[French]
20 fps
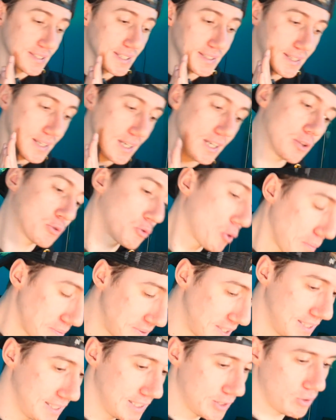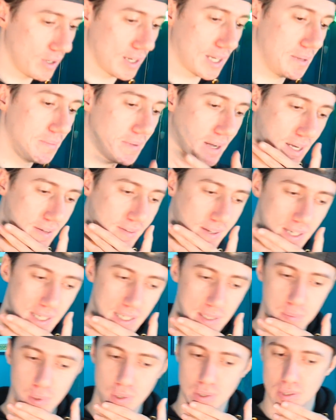C'était les trois petites histoires qui m'arrivaient à la
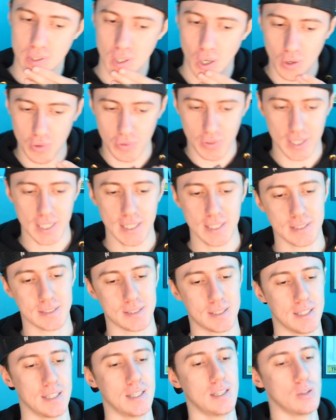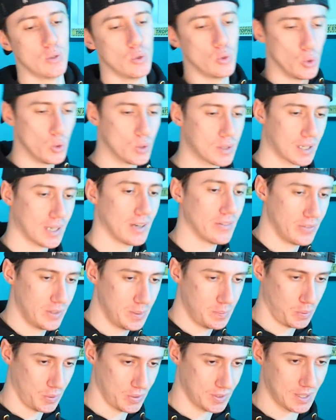Redbox. En vrai, c'est ultra
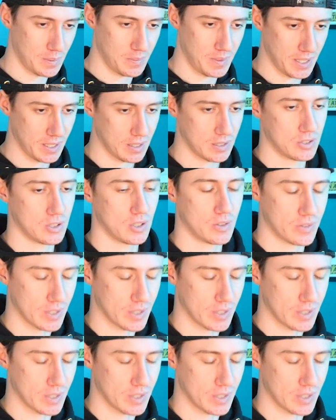flippant sa mère, genre